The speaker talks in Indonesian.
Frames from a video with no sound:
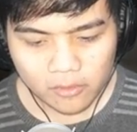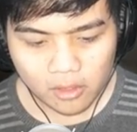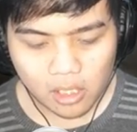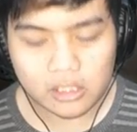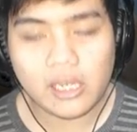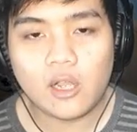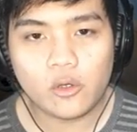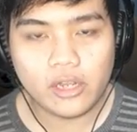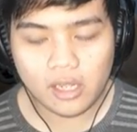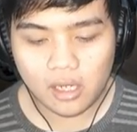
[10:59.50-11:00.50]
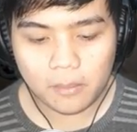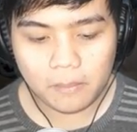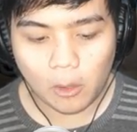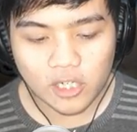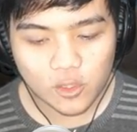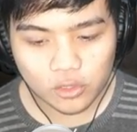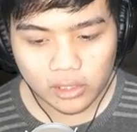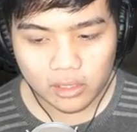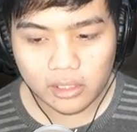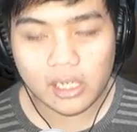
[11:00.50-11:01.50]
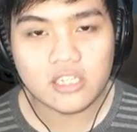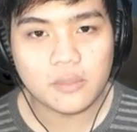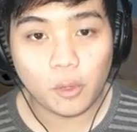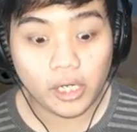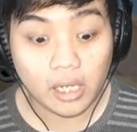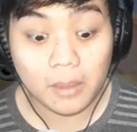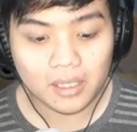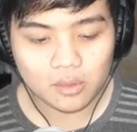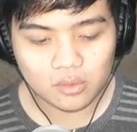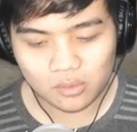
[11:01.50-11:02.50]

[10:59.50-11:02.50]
Katanya kalau dia mau disuntik nanti dikasih boneka baru.